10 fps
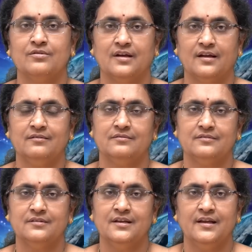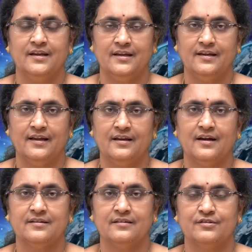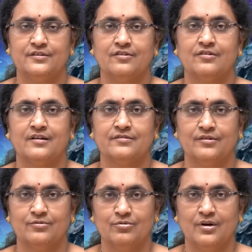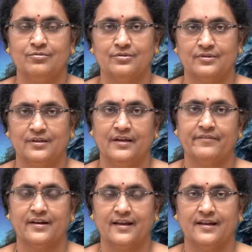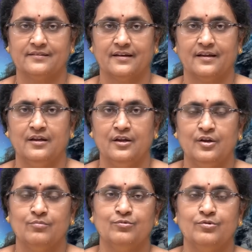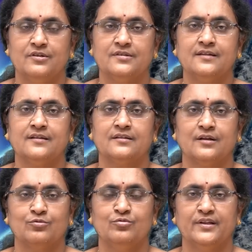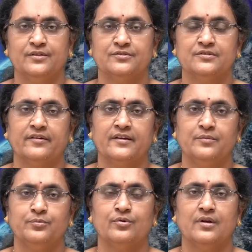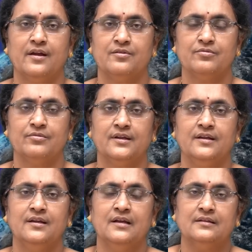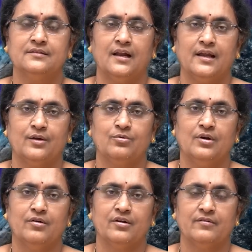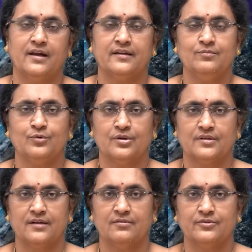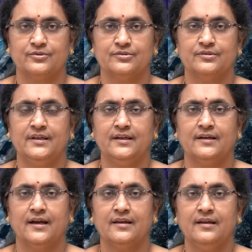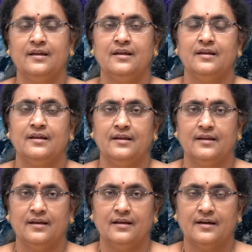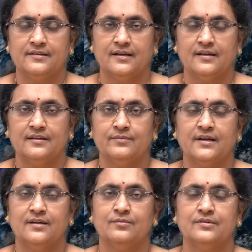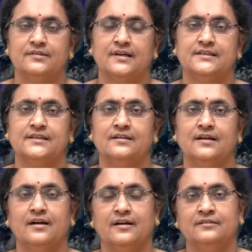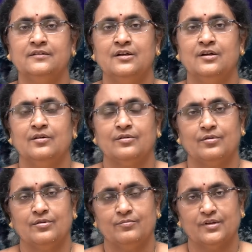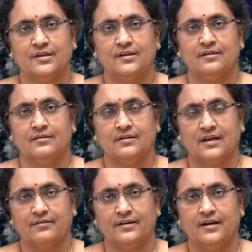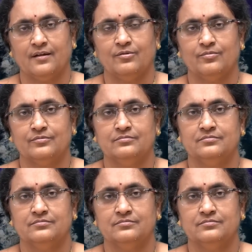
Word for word: రెండు సార్లు ఈ ఏళ్ళనాటి శని వచ్చే అవకాశం ఎక్కువగా ఉంటుంది ఎవరికైనా సరే మూడోసారి చాలా తక్కువ మందికి వస్తుంది ఎవరైనా పూర్ణాయుష్ ఉండి చాలా ఎక్కువగా ఉన్న వాళ్ళకి మూడోసారి కూడా వస్తుంది కానీ ఈ ఏళ్ళనాట్స్ అనేది మనకి సహజంగా రెండు మొదటి అరవై ఏళ్ల లోపు